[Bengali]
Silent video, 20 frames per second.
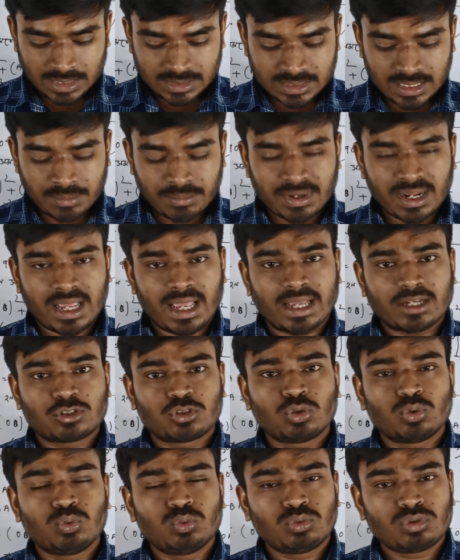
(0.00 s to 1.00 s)
আজকে আমরা
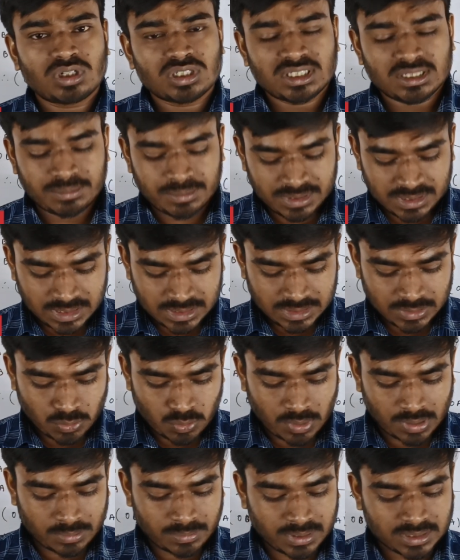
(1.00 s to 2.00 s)
একশো উনআশি পেজে
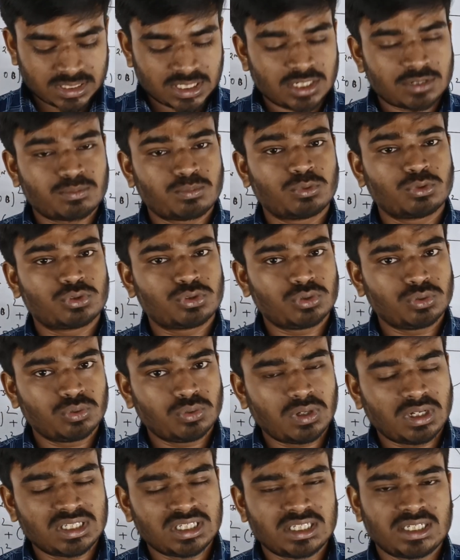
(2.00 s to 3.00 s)
যে ওয়ান মার্কসের
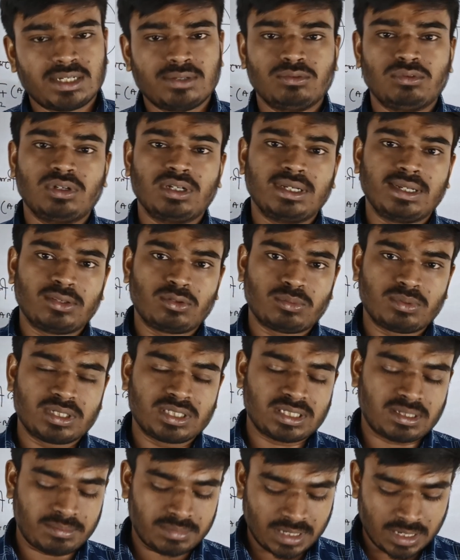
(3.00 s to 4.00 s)
প্রশ্নগুলো আছে সেগুলোকে নিয়ে
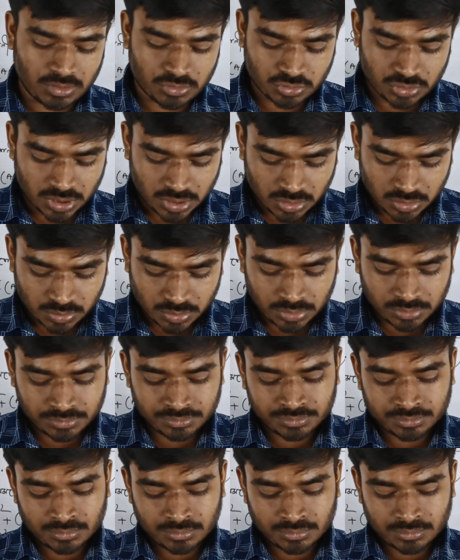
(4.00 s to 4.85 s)
তোমাদের সামনে আলোচনা করব